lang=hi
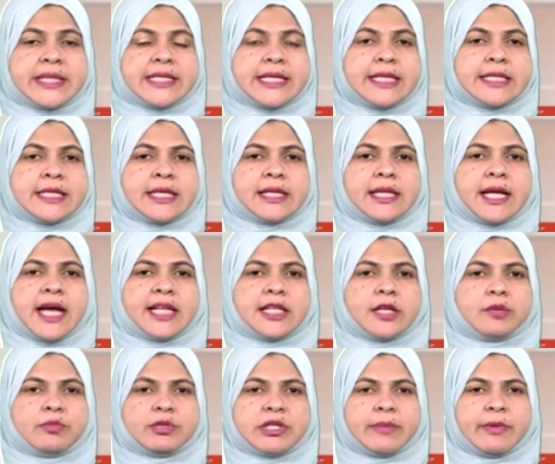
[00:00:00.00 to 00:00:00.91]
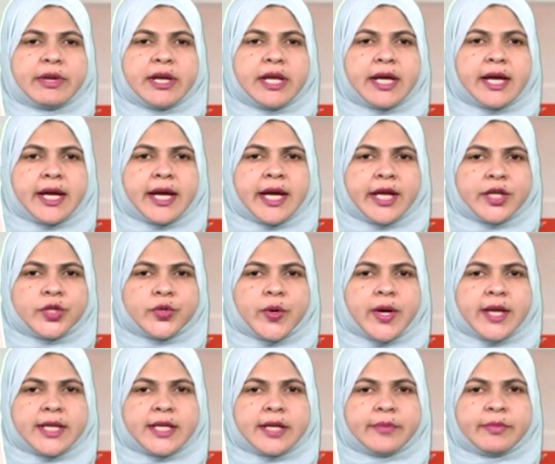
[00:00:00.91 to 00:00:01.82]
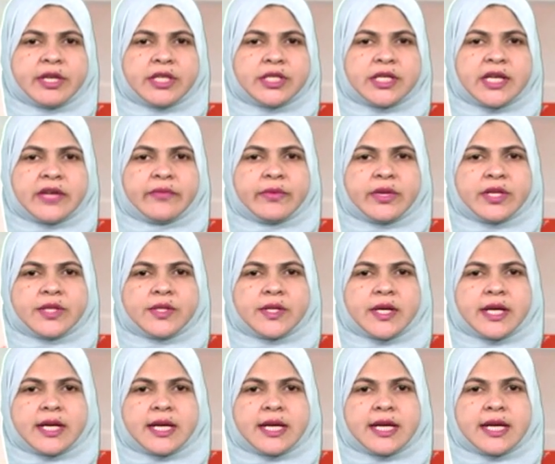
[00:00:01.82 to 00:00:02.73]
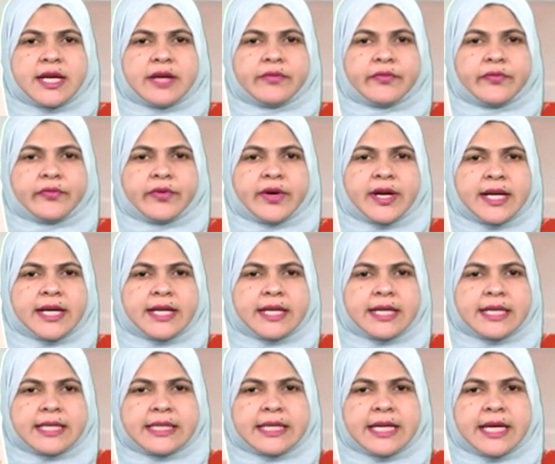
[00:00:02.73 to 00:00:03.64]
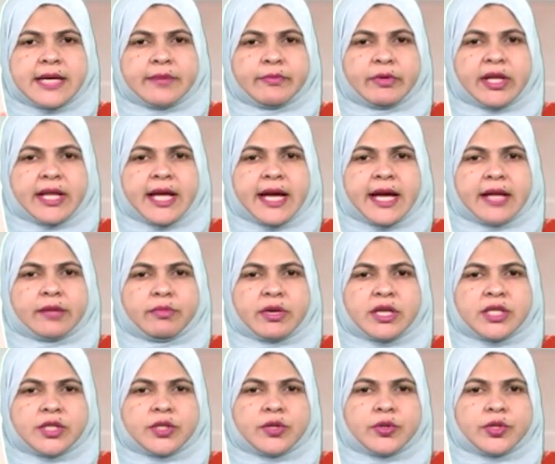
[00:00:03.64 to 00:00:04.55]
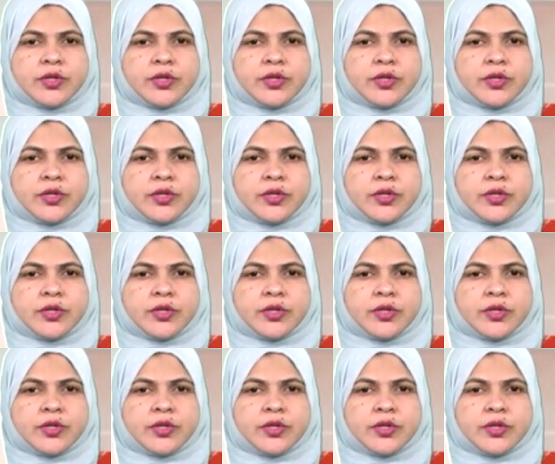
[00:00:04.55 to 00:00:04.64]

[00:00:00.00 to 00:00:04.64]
जिले इतिहाद मुस्लिम के हेड क्वार्टर में चीफ मिनिस्टर रिलीफ फंड स्कीम के तहत मंजूर